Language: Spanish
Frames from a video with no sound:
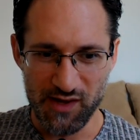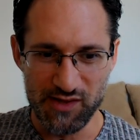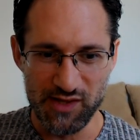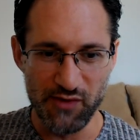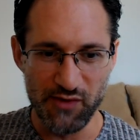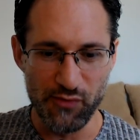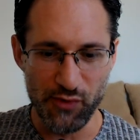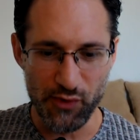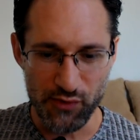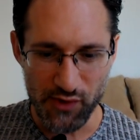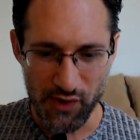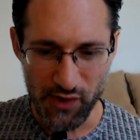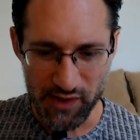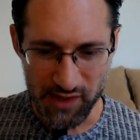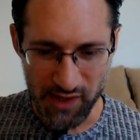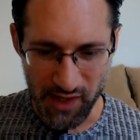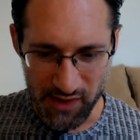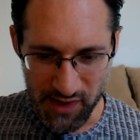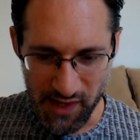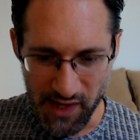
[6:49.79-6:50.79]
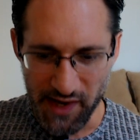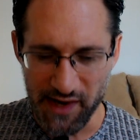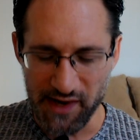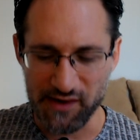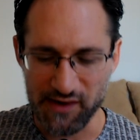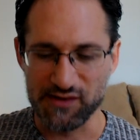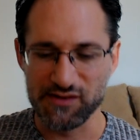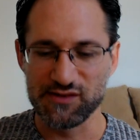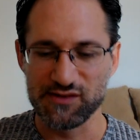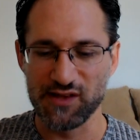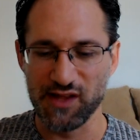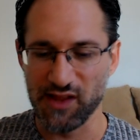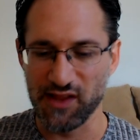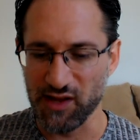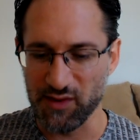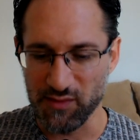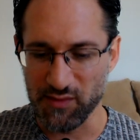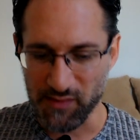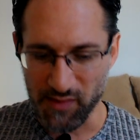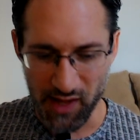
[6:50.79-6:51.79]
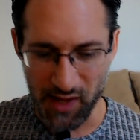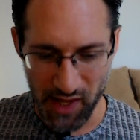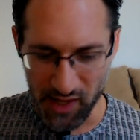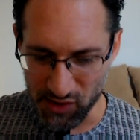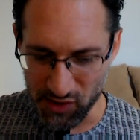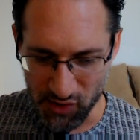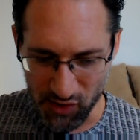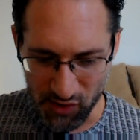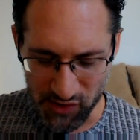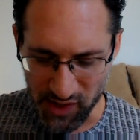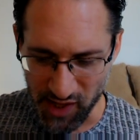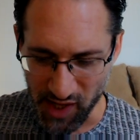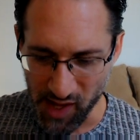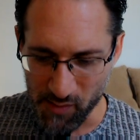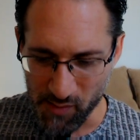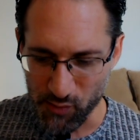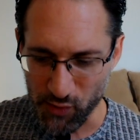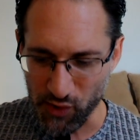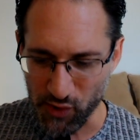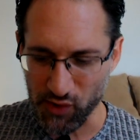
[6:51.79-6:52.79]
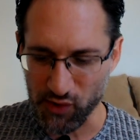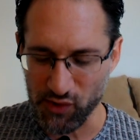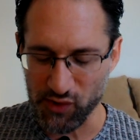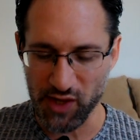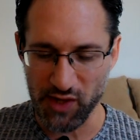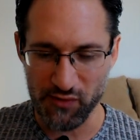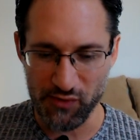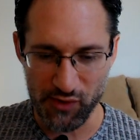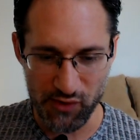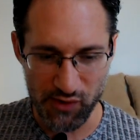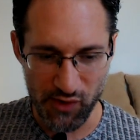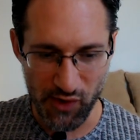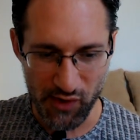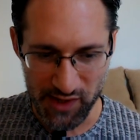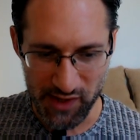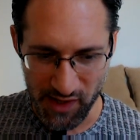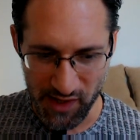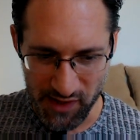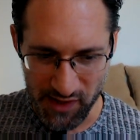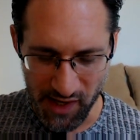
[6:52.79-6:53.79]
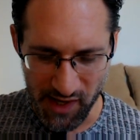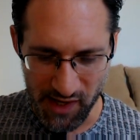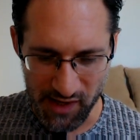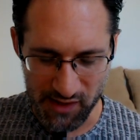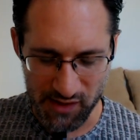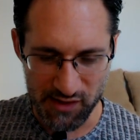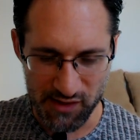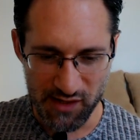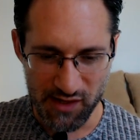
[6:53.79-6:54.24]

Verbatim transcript: Disfruto entender desde el, no tiempo, disfruto entender